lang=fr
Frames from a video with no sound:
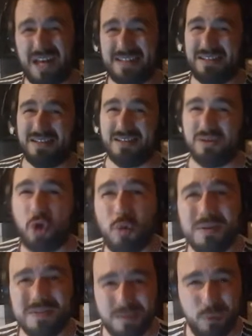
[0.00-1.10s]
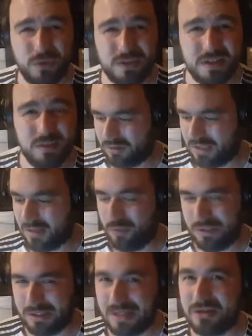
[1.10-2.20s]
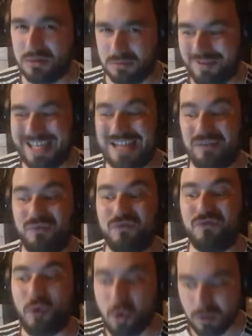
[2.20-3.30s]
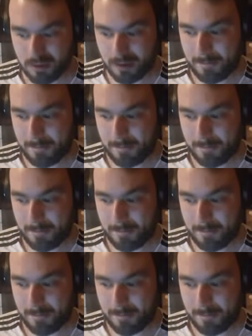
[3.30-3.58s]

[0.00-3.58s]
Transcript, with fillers: Attends, attends. Comment c'est possible, quand même, une attraction prenne feu